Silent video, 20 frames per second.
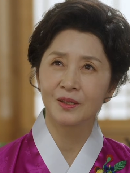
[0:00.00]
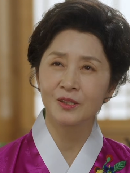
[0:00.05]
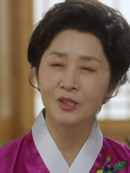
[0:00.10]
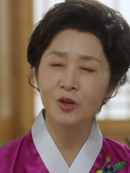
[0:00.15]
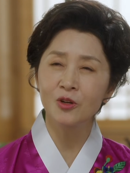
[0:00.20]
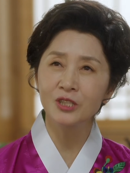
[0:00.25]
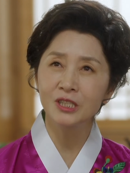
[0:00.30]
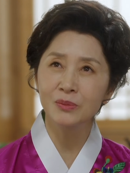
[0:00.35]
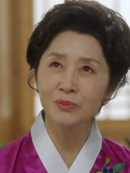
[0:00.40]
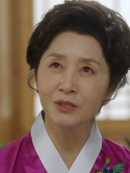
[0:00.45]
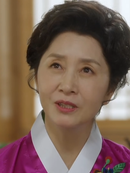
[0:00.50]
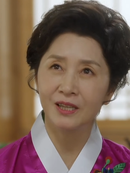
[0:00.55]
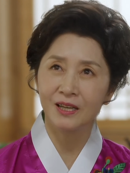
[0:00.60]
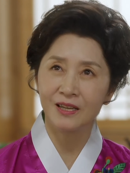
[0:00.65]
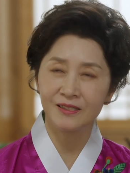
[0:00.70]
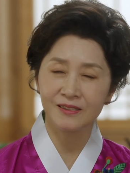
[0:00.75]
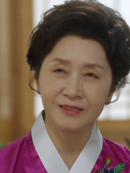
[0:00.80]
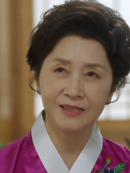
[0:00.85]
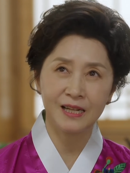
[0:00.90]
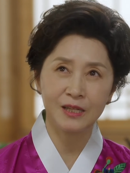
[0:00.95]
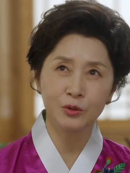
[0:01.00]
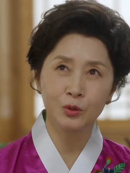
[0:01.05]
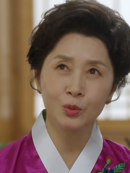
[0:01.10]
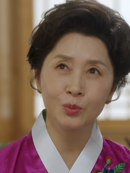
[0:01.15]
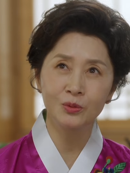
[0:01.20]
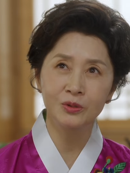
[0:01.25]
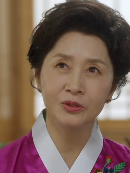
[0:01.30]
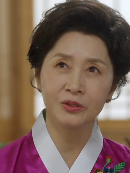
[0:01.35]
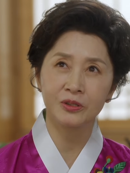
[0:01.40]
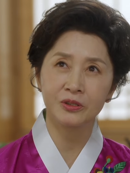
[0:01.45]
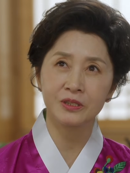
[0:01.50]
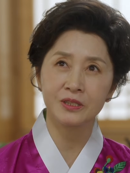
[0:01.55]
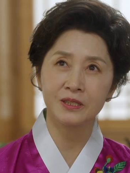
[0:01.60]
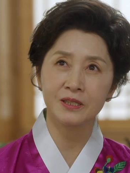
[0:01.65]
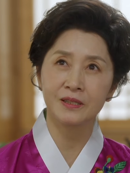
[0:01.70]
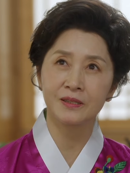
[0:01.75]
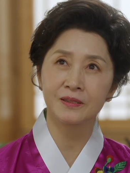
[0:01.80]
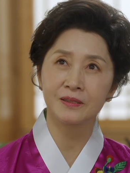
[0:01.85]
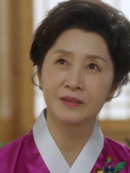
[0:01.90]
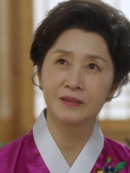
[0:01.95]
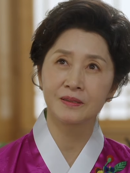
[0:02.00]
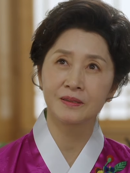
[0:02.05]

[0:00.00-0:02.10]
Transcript: 성심을 다해서 날 돕는 거지.